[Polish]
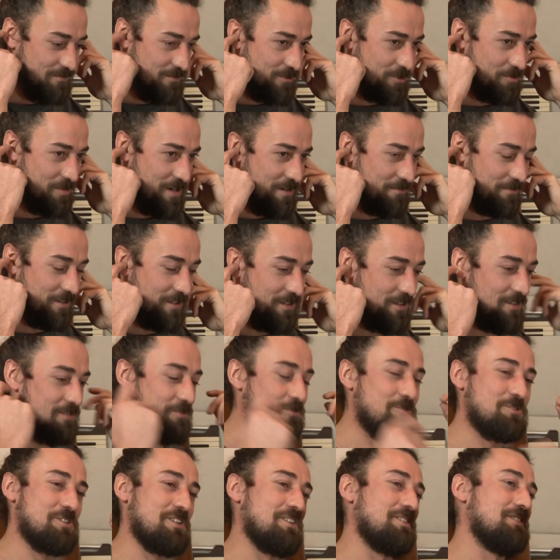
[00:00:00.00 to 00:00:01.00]
słuchawki,
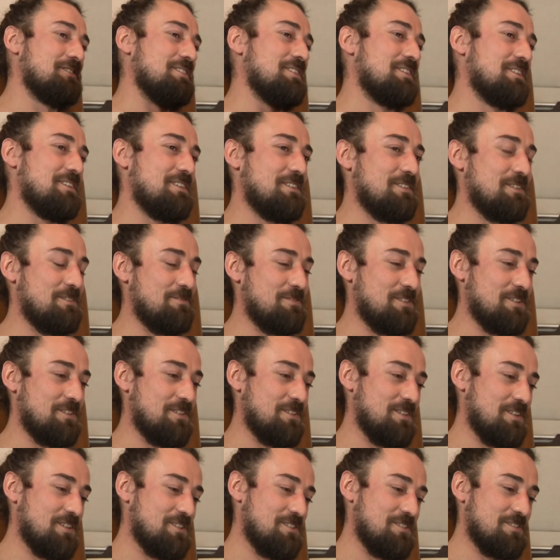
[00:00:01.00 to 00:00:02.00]
uszy. i
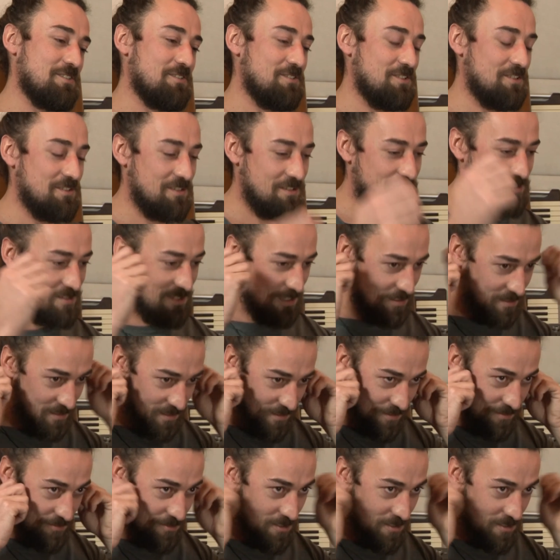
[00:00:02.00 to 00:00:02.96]
Wtedy jak się schodzi ze sceny,